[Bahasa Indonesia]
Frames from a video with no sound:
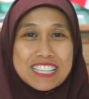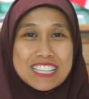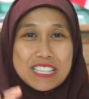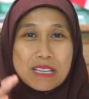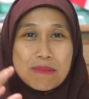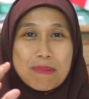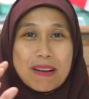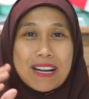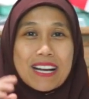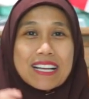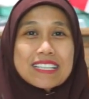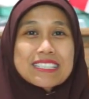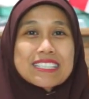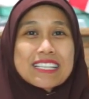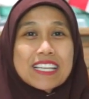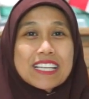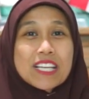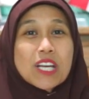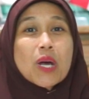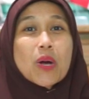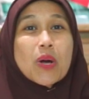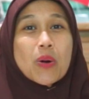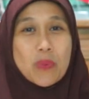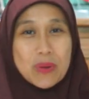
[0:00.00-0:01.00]
Terima
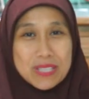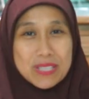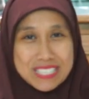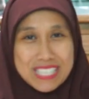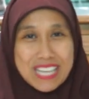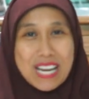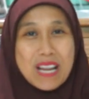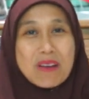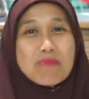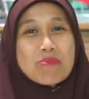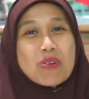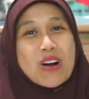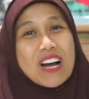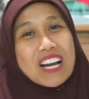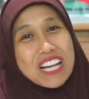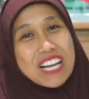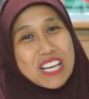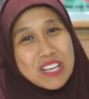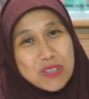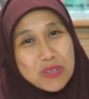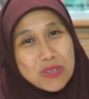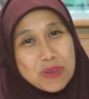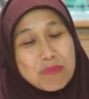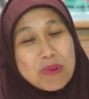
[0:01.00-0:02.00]
kasih.
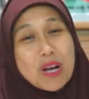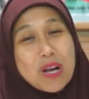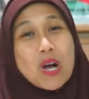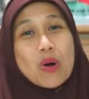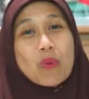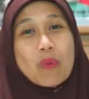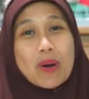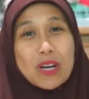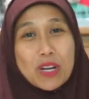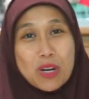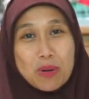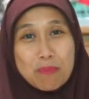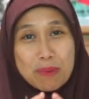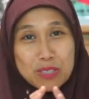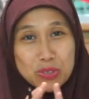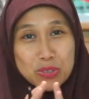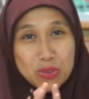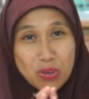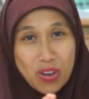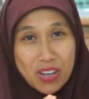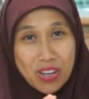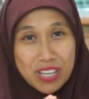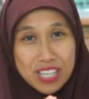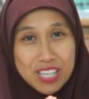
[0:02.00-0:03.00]
Wassalamualaikum
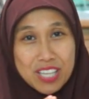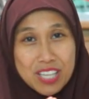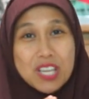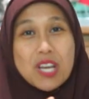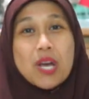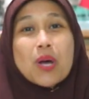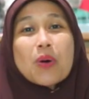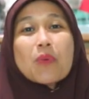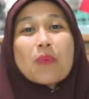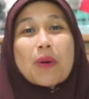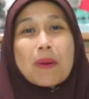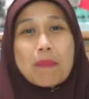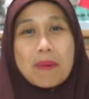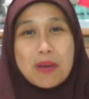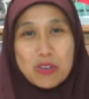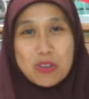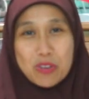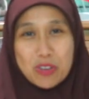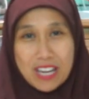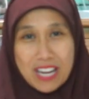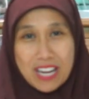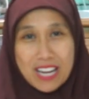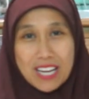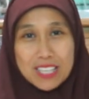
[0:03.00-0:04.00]
warahmatullahi
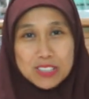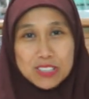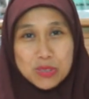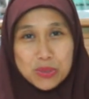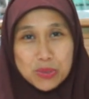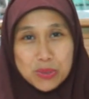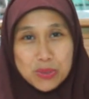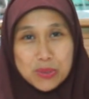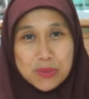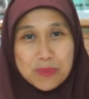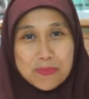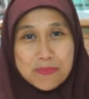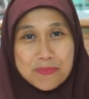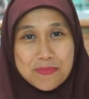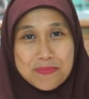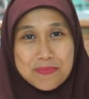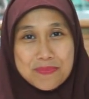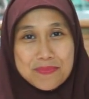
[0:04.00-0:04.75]
wabarakatuh.